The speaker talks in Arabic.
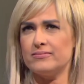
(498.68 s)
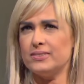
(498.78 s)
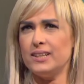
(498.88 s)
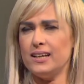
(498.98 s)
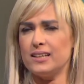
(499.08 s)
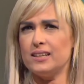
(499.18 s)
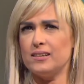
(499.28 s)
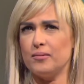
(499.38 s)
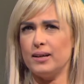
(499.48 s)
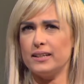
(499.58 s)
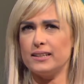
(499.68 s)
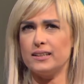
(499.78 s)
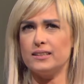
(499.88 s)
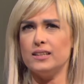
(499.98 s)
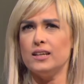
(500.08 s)
لا انا
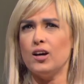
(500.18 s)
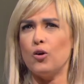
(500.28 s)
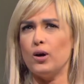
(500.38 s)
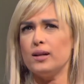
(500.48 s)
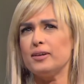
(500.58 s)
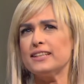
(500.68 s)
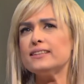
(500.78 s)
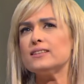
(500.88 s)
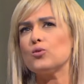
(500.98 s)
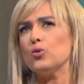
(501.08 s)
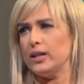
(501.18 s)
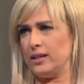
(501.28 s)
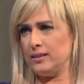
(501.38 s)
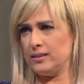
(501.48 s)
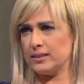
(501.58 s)
يعني هو انا بديت
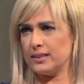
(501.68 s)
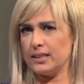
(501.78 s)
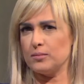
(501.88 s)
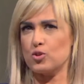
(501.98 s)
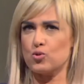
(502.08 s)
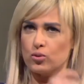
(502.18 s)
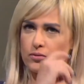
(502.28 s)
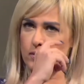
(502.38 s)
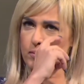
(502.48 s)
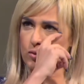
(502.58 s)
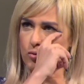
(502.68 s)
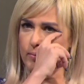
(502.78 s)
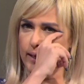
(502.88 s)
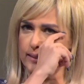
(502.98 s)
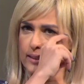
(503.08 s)
غنى يعني بالصدفه برضو
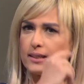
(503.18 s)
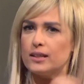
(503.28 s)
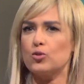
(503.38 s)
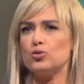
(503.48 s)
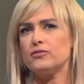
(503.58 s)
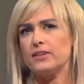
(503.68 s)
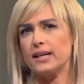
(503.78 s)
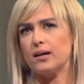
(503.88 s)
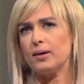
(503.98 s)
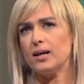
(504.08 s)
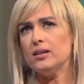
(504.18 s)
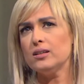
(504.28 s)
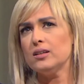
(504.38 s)
البحته ان انا كنت في الجامعه